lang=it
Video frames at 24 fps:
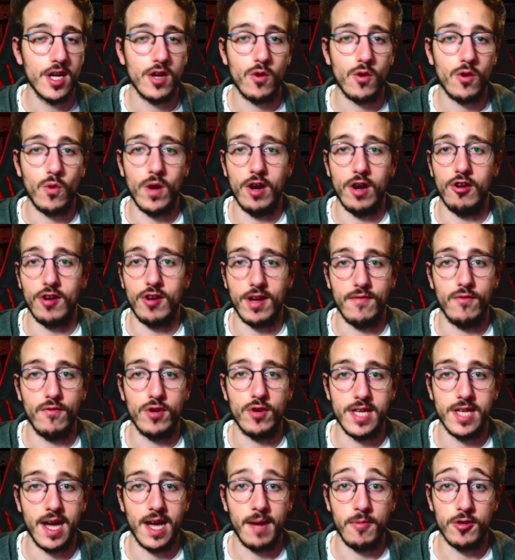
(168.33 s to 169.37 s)
quello che
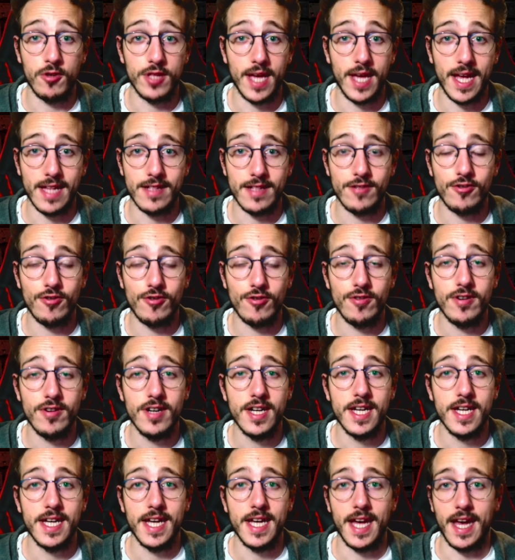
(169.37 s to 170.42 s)
vogliamo dentro
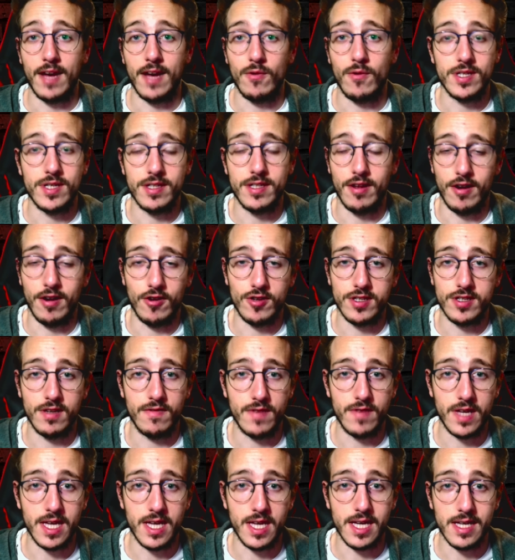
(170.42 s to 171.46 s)
e questa è una cosa
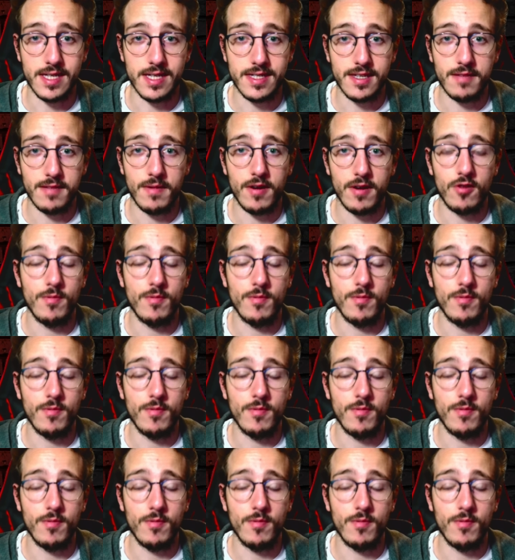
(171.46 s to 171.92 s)
fighissima,